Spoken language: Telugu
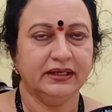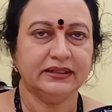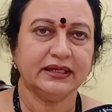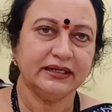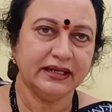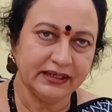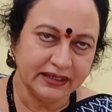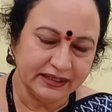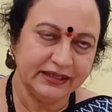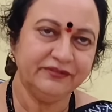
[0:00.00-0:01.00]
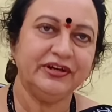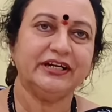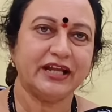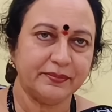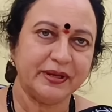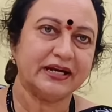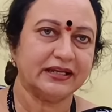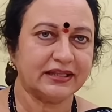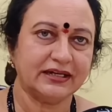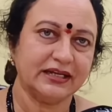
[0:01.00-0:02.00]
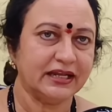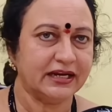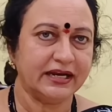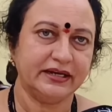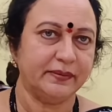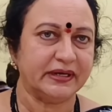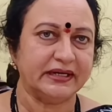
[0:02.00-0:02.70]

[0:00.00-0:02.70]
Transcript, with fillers: ఎందుకంటే ఈవినింగ్ టైమే కడతాను కదా నైట్ టైం